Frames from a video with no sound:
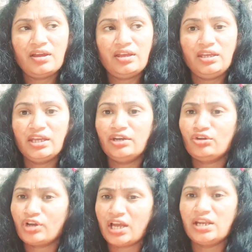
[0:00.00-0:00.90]
ఇంకేంటో
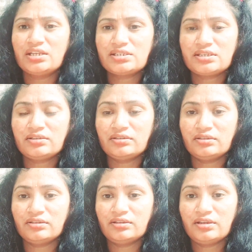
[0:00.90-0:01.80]
కలర్స్
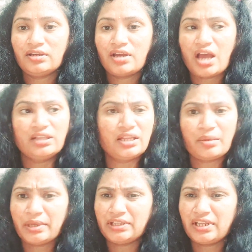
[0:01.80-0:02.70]
అందరు
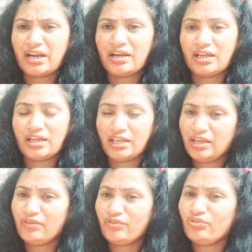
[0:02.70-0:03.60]
అందరూ అంట
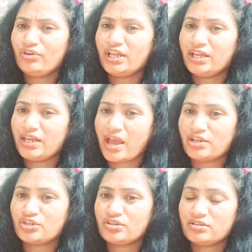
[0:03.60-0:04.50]
ఏవో ఉంటాయి
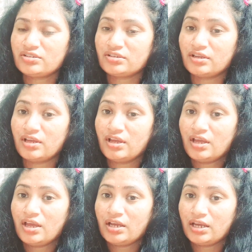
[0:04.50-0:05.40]
క్యాజునస్
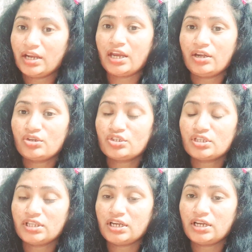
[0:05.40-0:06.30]
క్రికెట్
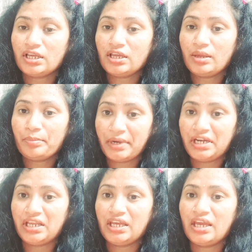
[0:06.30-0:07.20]
వస్తుందంటే
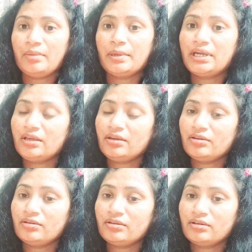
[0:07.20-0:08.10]
బెట్టింగ్ ఏ బెట్టింగ్
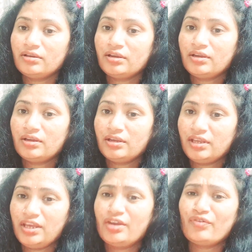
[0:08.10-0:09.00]

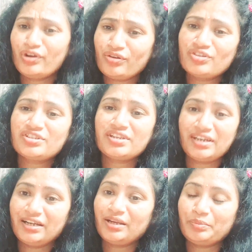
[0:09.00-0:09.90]
ఎవడికి
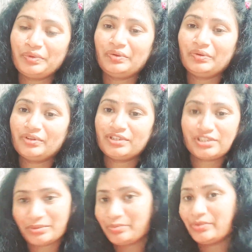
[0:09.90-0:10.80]
వస్తున్నాయి డబ్బులు
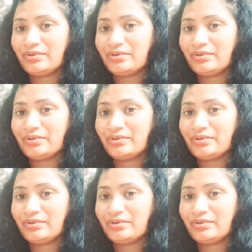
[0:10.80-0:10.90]
చెప్పు